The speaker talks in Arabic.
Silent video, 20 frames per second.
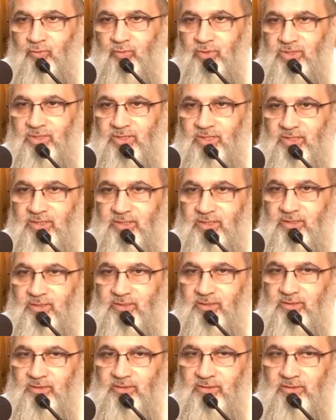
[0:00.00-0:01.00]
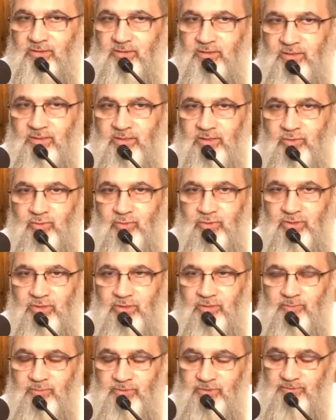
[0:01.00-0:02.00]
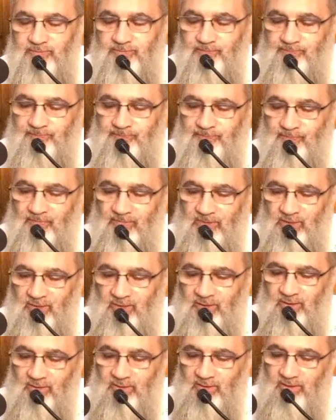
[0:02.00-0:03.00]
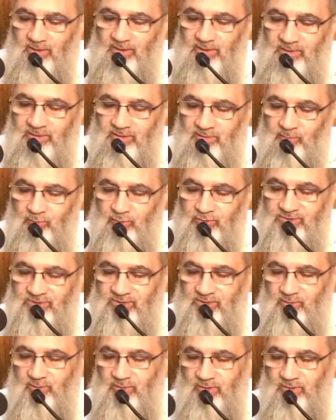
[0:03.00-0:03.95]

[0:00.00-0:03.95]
ولهذا ذكر أهل العلم أن موسى